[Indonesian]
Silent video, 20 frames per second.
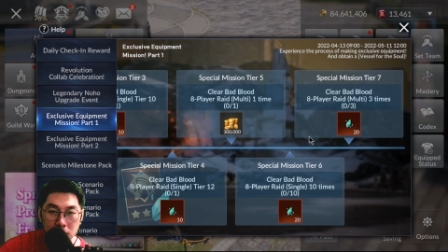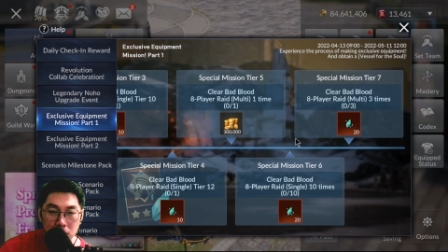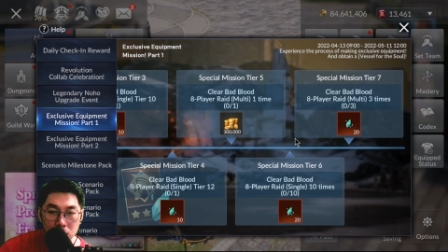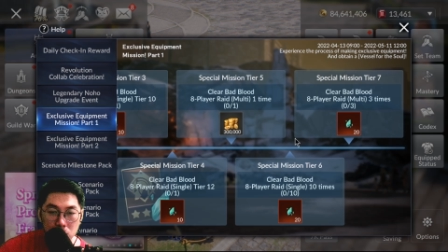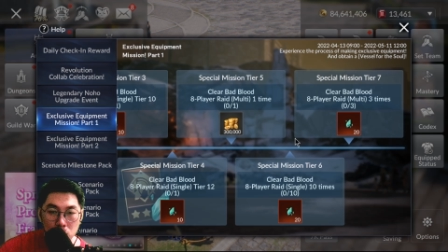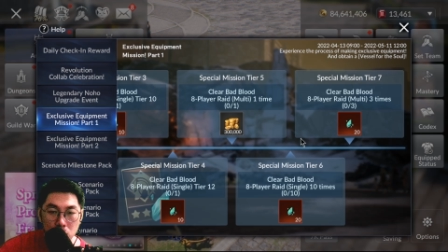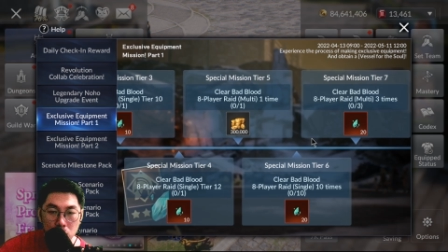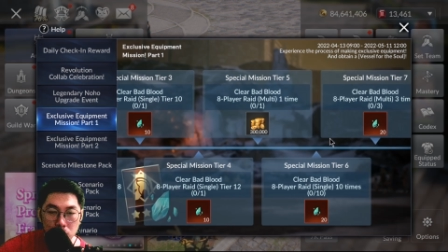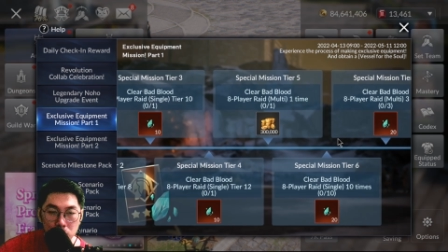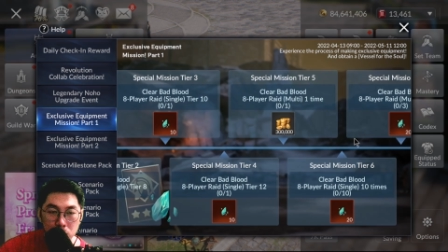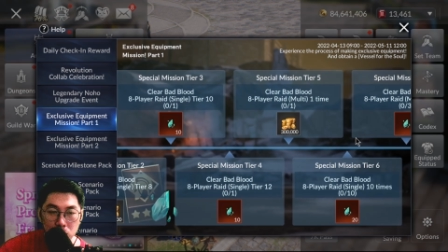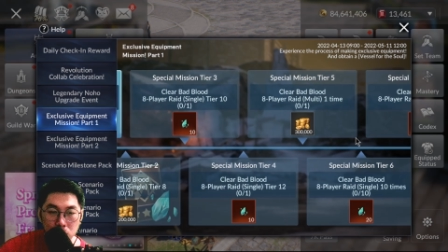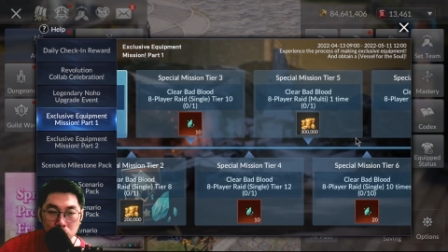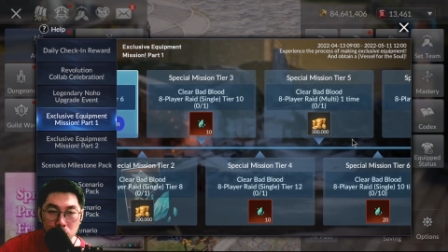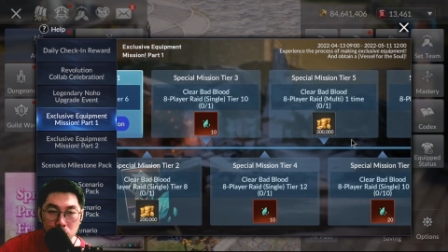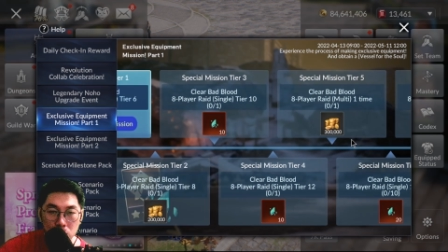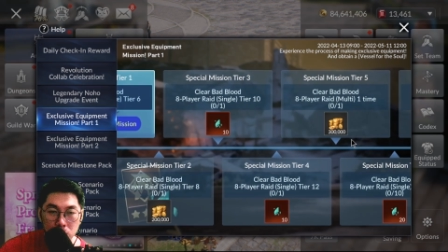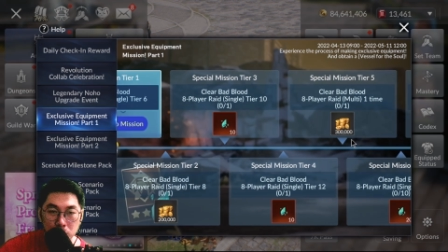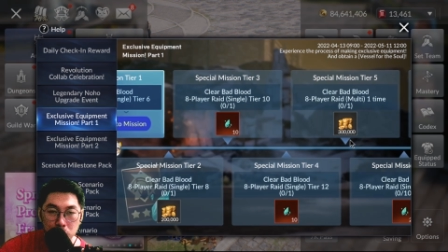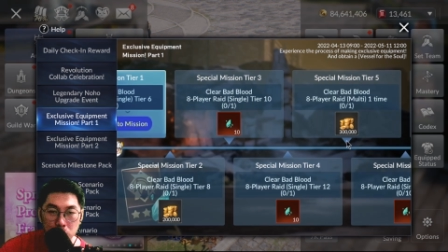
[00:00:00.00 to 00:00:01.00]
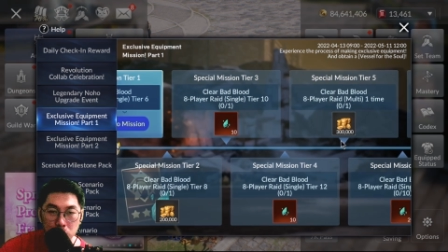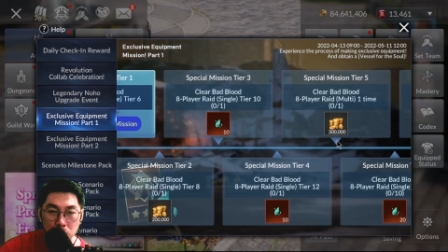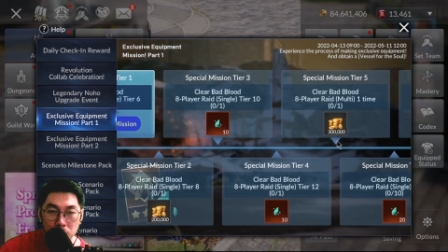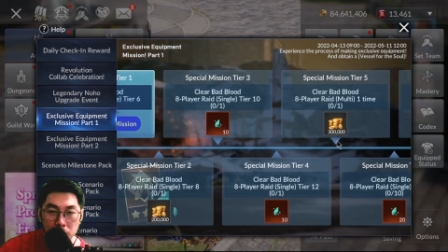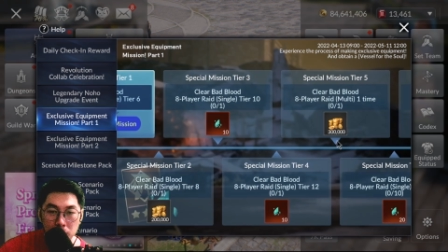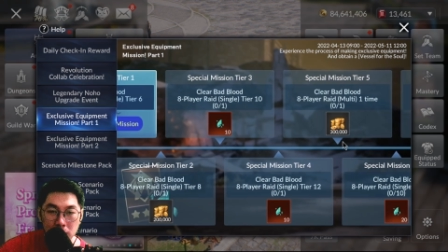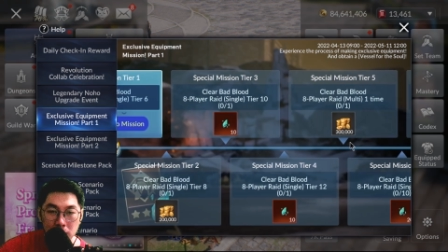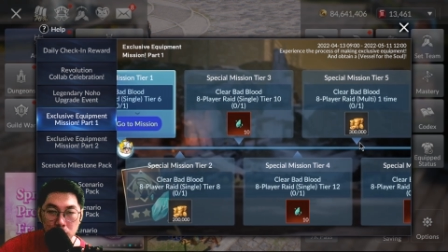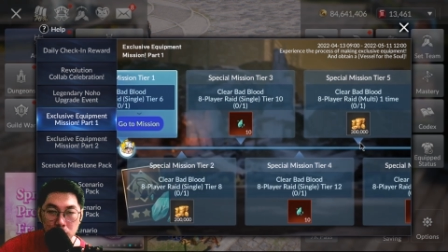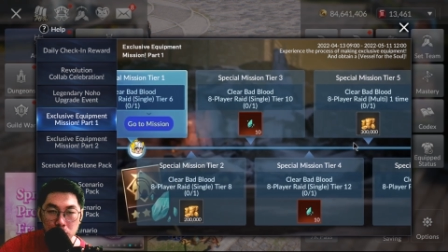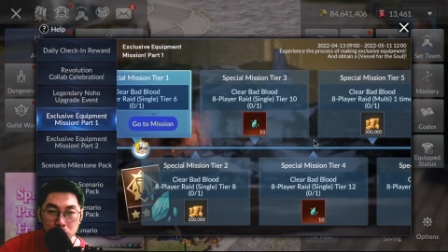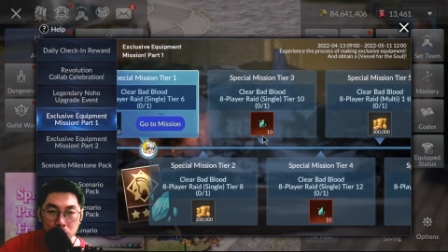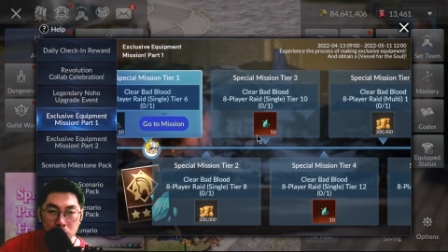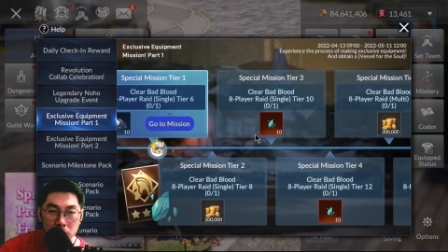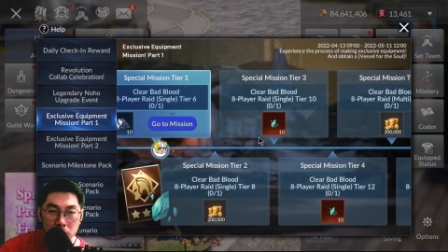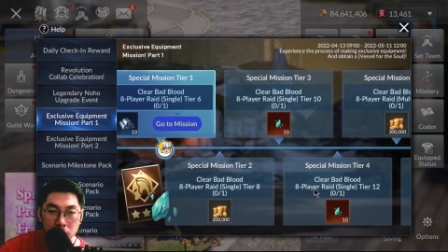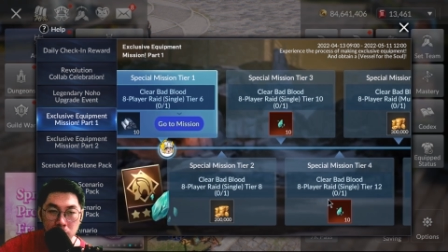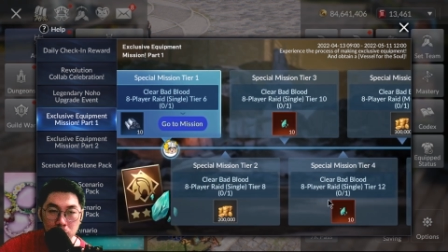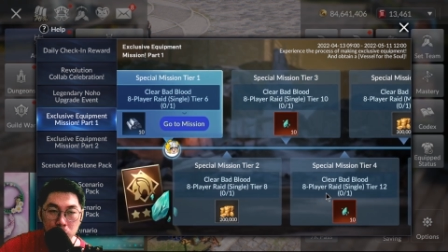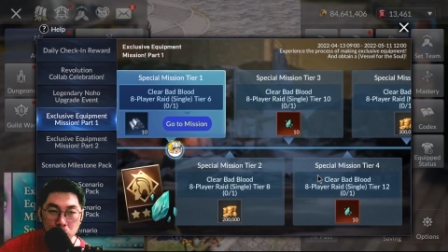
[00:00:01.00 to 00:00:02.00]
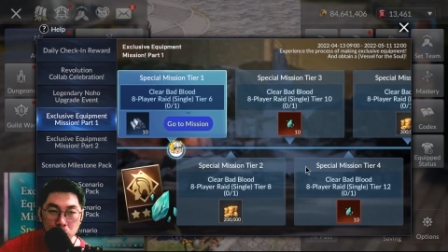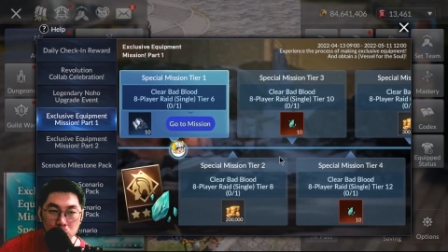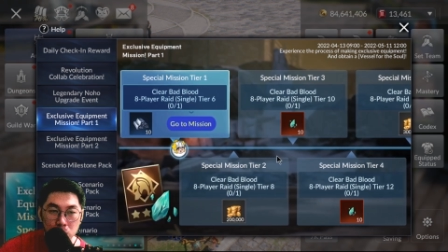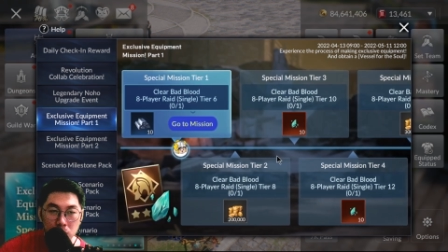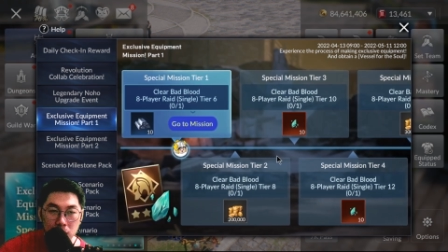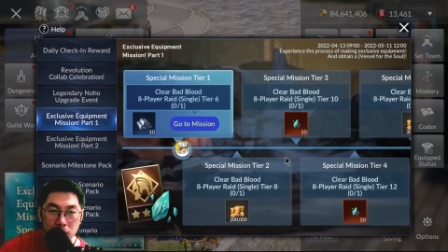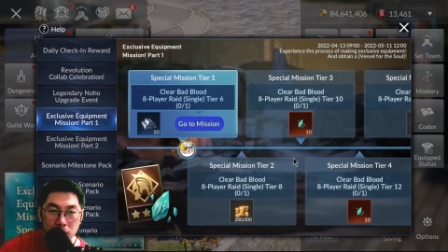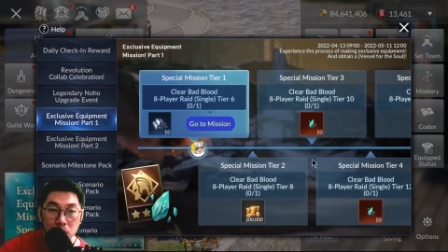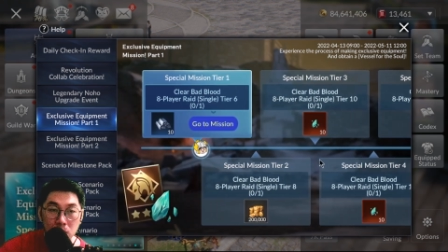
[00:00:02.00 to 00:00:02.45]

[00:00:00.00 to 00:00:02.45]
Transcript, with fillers: 20, 20, 40, 60 ya.